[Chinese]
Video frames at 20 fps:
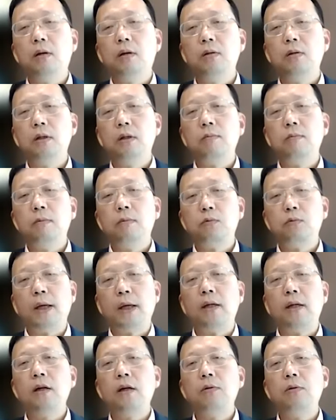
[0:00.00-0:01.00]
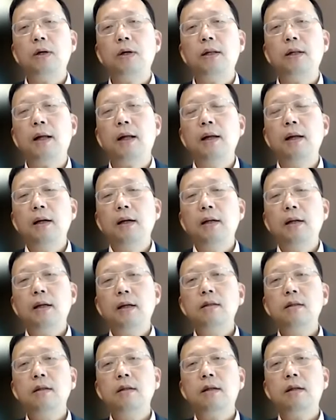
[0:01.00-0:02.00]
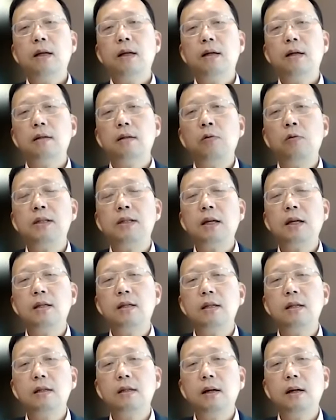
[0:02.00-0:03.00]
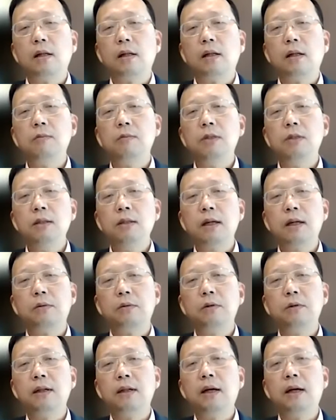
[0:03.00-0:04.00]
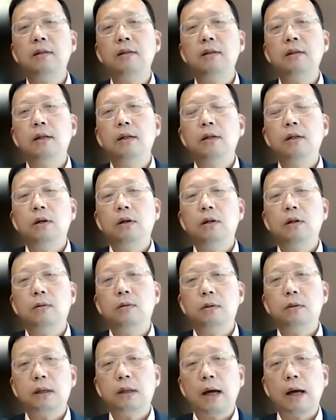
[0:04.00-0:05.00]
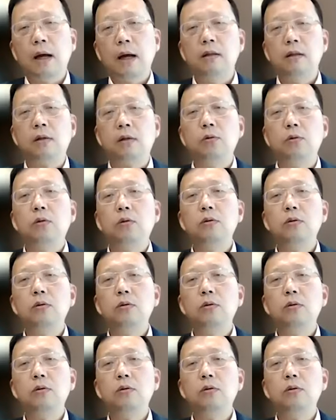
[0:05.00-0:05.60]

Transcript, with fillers: 然后呢转移到越南。但是呢，像韩国三星啊，他们在越南呃开了很